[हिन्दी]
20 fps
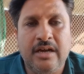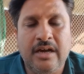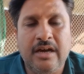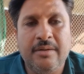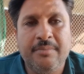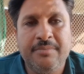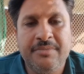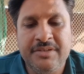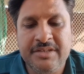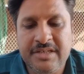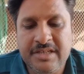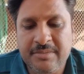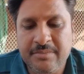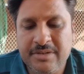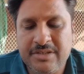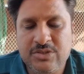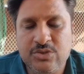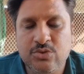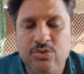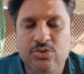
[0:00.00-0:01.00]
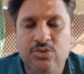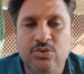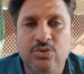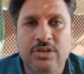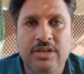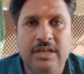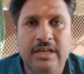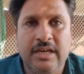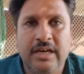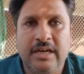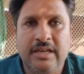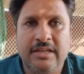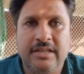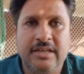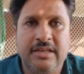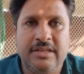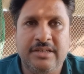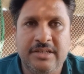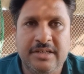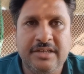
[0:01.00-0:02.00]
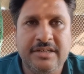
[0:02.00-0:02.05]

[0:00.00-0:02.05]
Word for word: आप ये मत सोचो कि यार कि